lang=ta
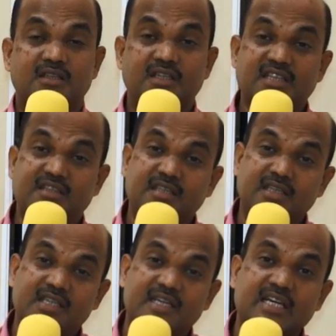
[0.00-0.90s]

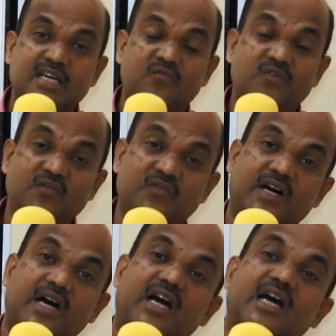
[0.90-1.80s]
நித்திய
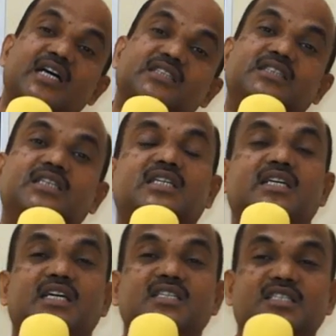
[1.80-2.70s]
விவாகத்திற்கு
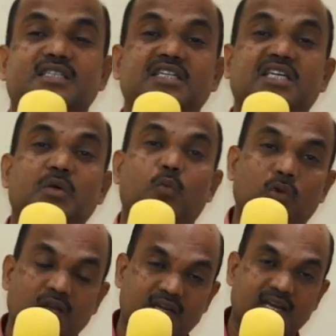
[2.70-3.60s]
என்று
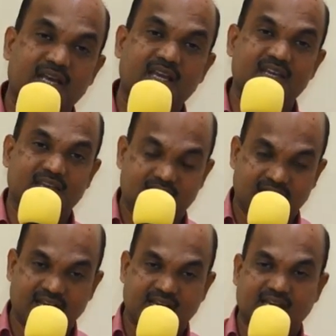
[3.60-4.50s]
உன்னை
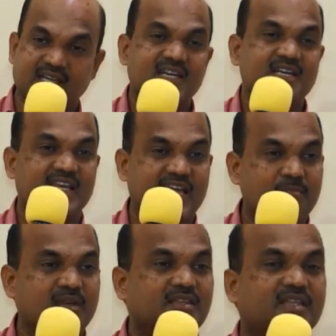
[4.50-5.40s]
எனக்கு
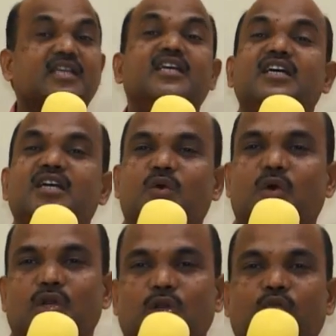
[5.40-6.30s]
நியமித்து
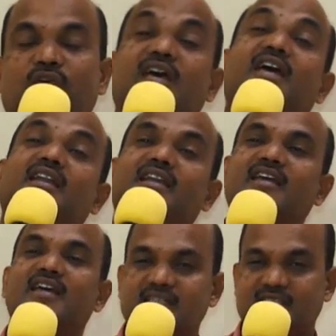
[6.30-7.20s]
கொள்ளுவேன்
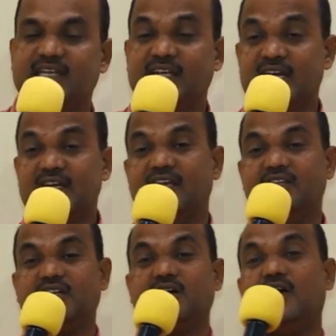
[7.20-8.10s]
என்று
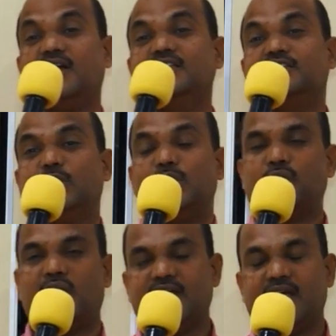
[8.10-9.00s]
எதிர்காலத்தில் ஒரு
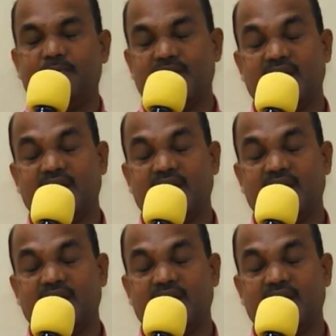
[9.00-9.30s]
வா ஐ மீன்